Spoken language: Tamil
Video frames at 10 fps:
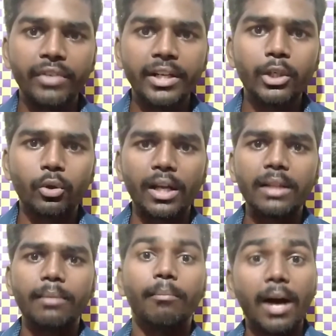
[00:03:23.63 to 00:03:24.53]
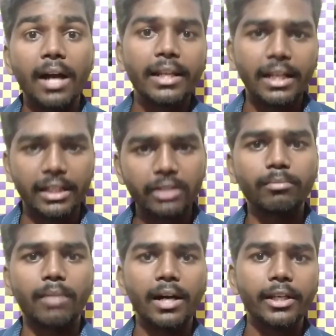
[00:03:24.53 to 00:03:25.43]
வீட்டோட மாடியில் அதாவது
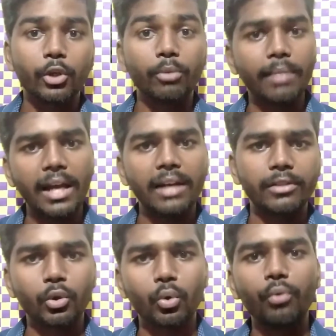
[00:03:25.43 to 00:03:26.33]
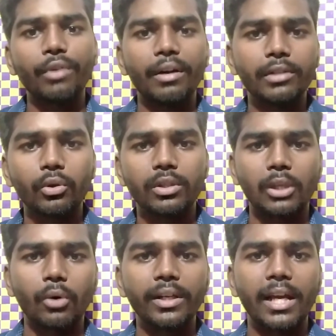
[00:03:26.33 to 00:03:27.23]
மாடிக்கும் மேலே வந்து ரூஃப்ல வந்து ஒரு
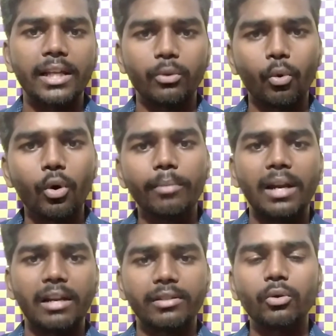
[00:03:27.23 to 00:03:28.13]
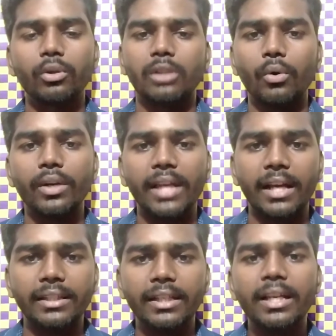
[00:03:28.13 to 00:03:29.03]
சவுண்டு கேட்குது ஓடு மேலே வந்து ஒரு சவுண்டு
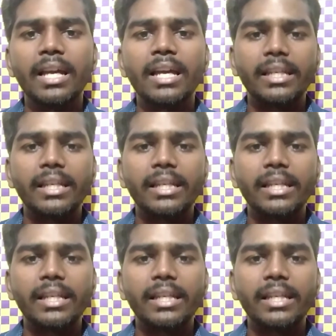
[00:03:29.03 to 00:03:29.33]
கேட்குது